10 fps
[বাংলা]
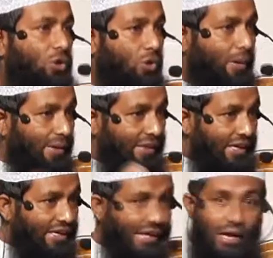
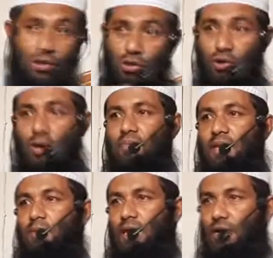রমাদানকে এই জন্য
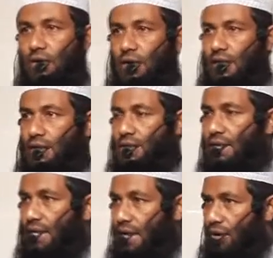রমজান বলা হয়
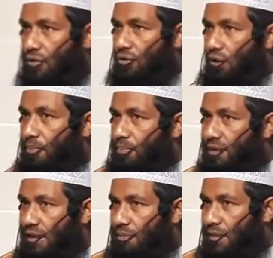কারণ
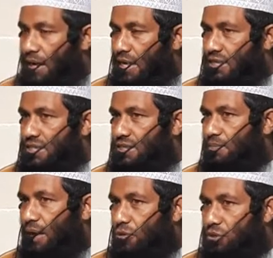রমজান মাস
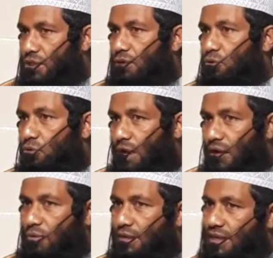মানুষের
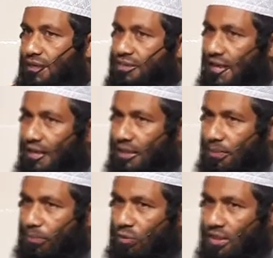গোনাগুলিকে
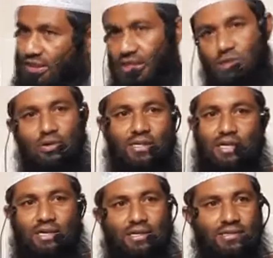জ্বালিয়ে পুড়িয়ে শেষ করে দেয়